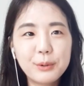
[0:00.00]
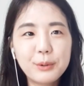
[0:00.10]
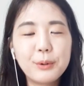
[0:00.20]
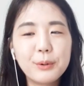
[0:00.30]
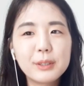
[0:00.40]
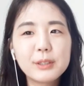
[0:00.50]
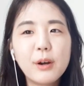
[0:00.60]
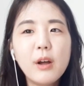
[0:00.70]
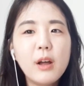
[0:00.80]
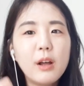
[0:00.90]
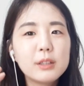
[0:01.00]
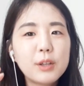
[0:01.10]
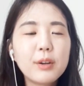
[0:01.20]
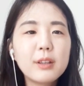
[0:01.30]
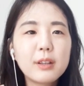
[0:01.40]
어, 그래서
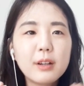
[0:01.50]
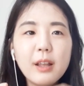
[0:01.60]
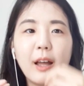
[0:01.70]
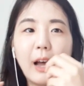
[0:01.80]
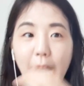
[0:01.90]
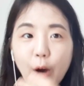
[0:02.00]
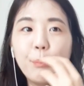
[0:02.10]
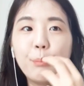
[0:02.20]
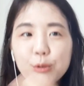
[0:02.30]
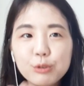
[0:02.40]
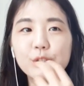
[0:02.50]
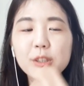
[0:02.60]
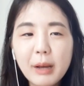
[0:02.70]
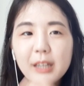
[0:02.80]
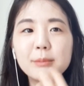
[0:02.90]
성인들은 아웃풋
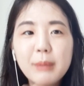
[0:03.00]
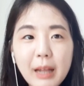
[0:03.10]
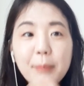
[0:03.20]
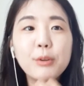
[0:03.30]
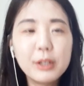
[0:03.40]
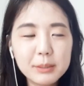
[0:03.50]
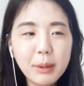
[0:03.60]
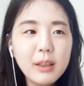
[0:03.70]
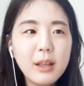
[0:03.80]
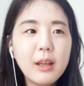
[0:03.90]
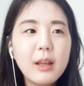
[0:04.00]
중심의 학습만 하면 되지만